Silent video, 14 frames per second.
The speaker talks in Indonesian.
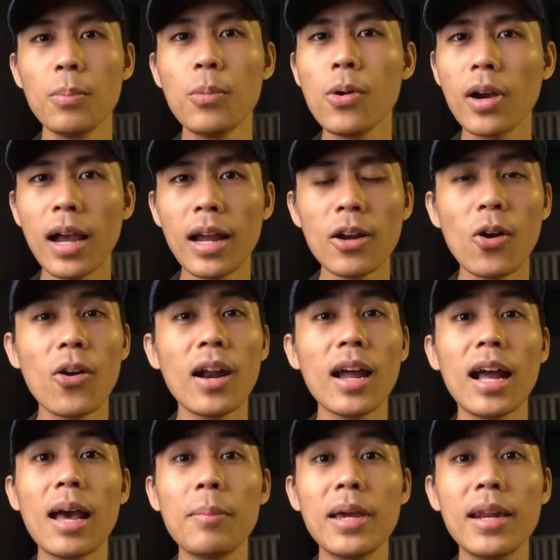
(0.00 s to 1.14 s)
Bukan orang
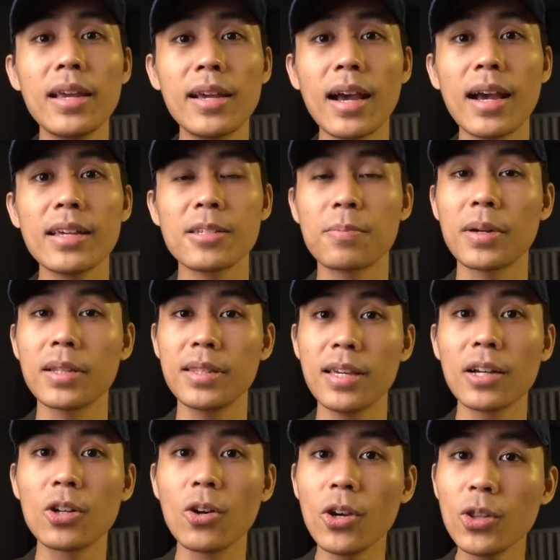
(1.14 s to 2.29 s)
Amerika seperti
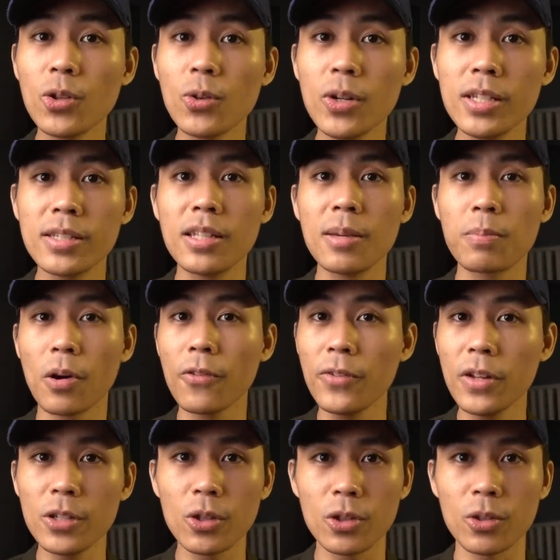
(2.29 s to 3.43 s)
yang Doi tulis di
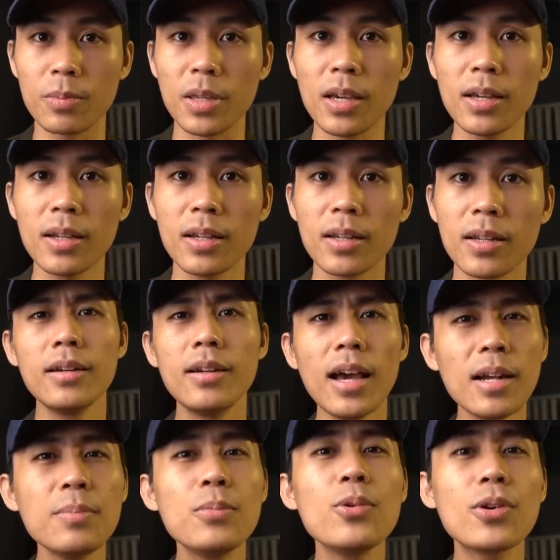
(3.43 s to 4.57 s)
profil YouTube-nya,
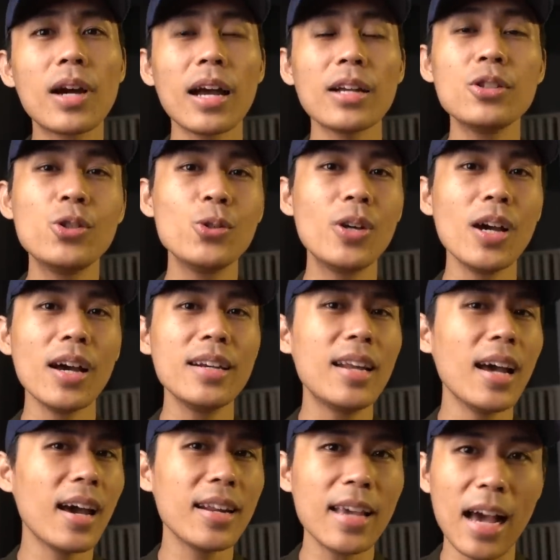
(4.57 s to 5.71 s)
dan bukan juga
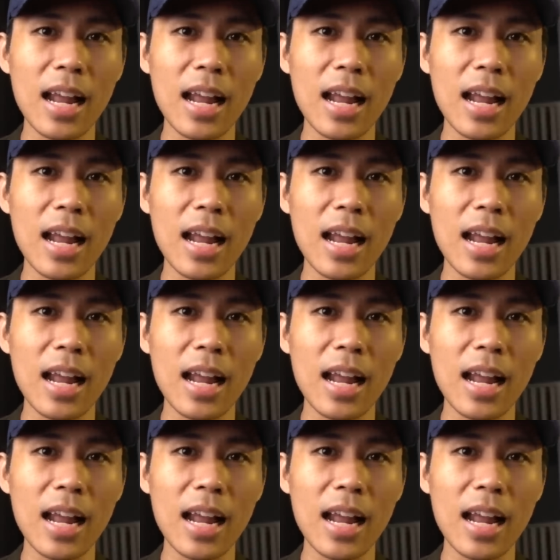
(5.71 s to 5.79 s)
dari